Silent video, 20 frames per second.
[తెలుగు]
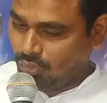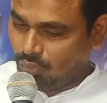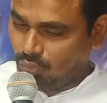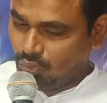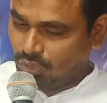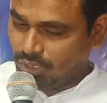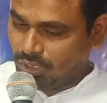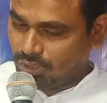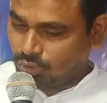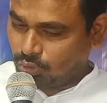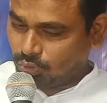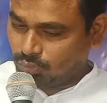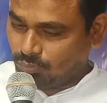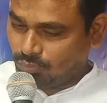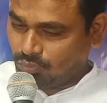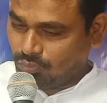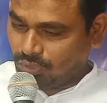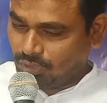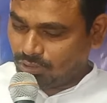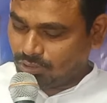లూకా
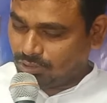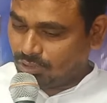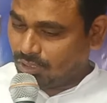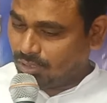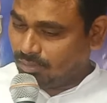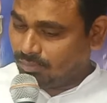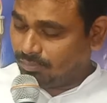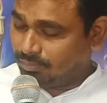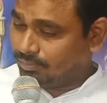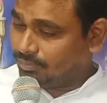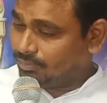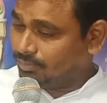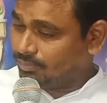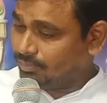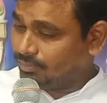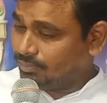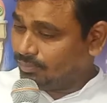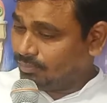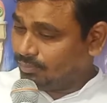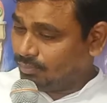శుభవార్త
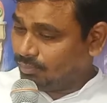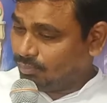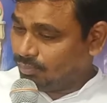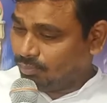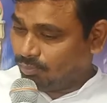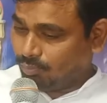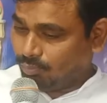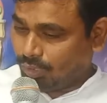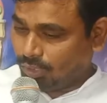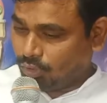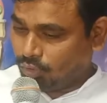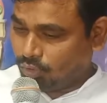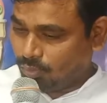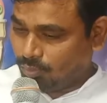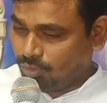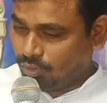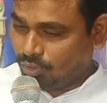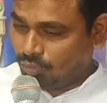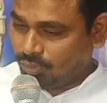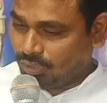
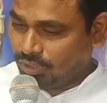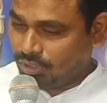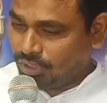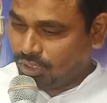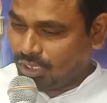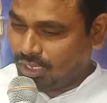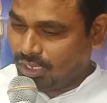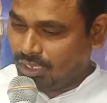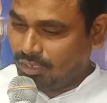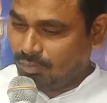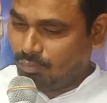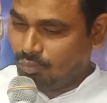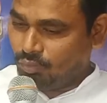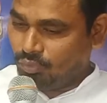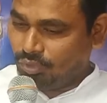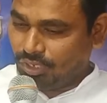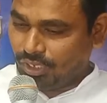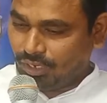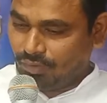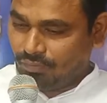పంతొమ్మిదవ అధ్యాయము
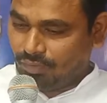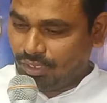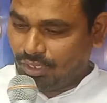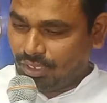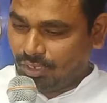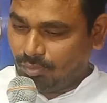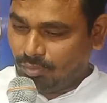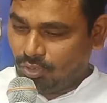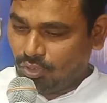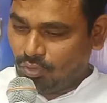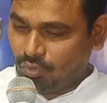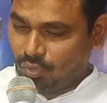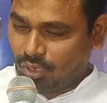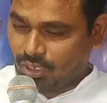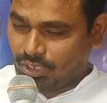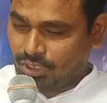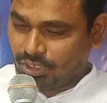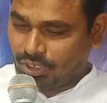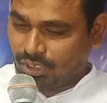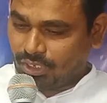ఇరవై ఎనిమిదవ
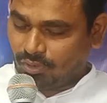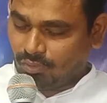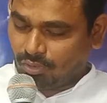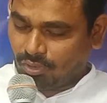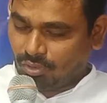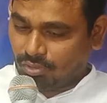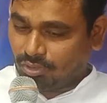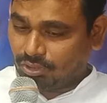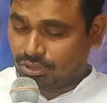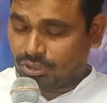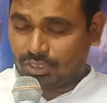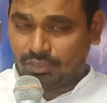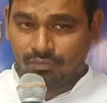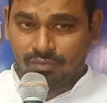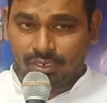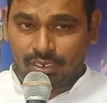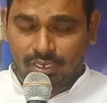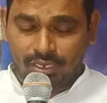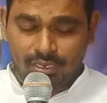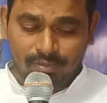వాక్యాన్ని ఒకళ్ళు
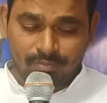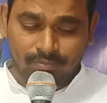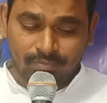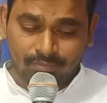చదవండి